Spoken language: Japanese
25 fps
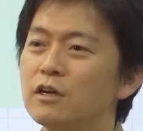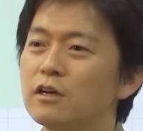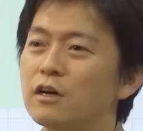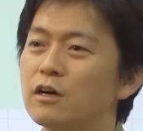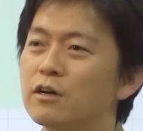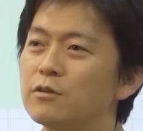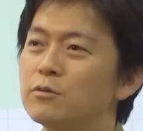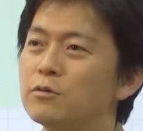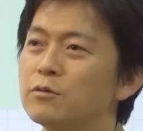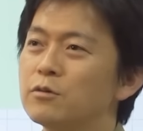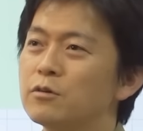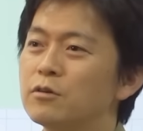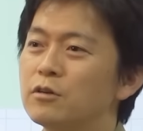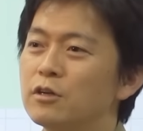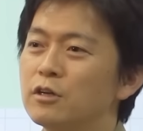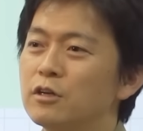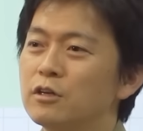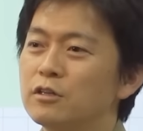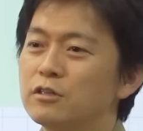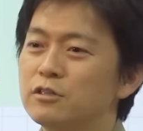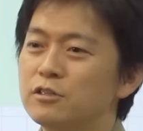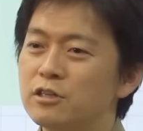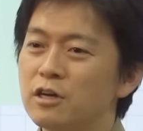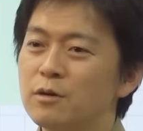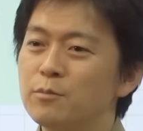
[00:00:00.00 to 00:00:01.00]
あの、
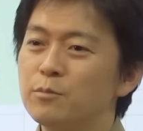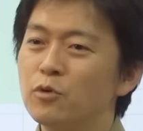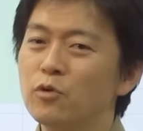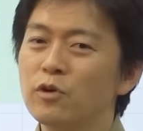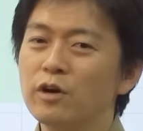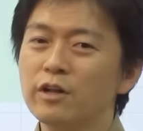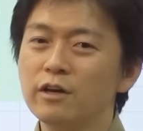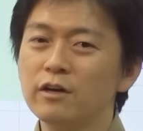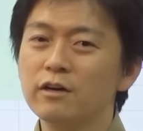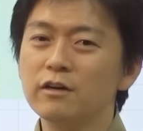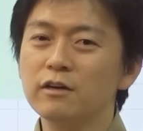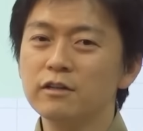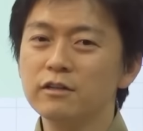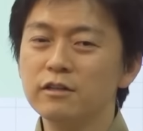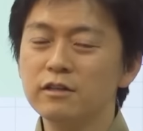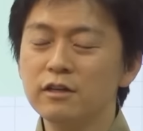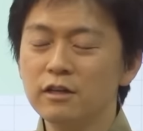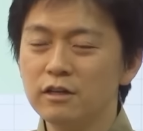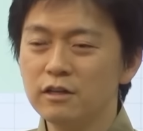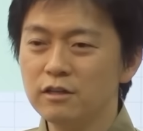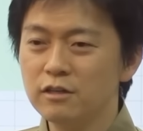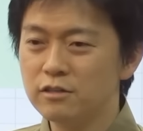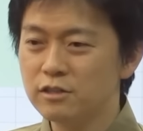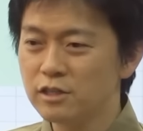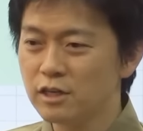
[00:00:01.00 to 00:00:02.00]
ジャンボかなんかで
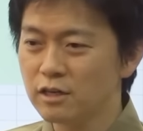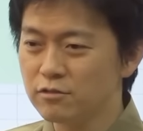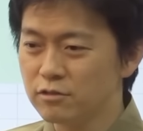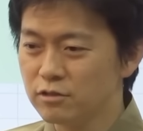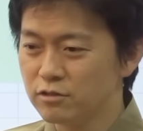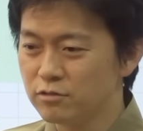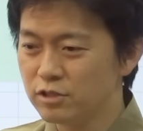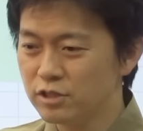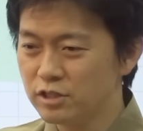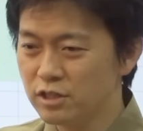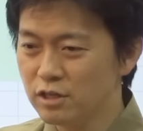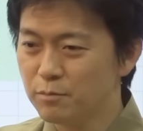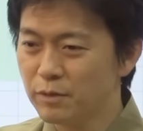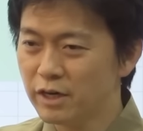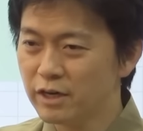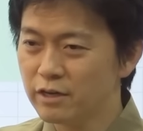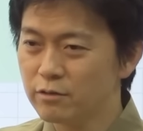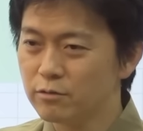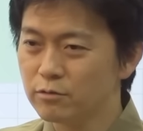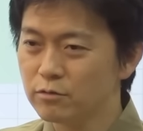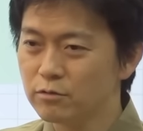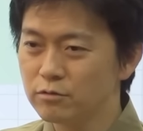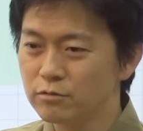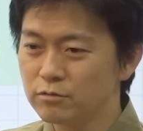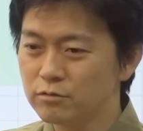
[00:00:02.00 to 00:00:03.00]
着陸してマレ
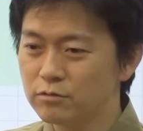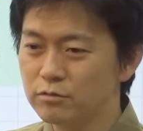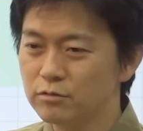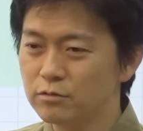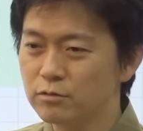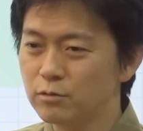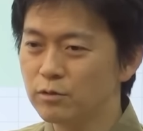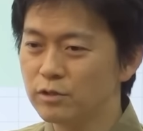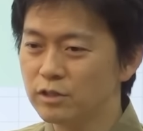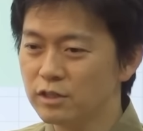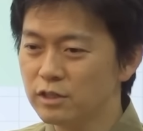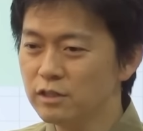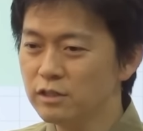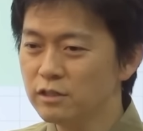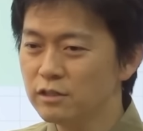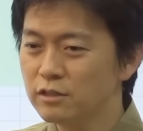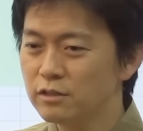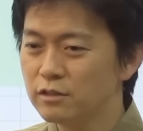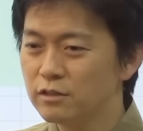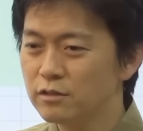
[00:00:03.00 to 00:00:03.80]
の空港にね。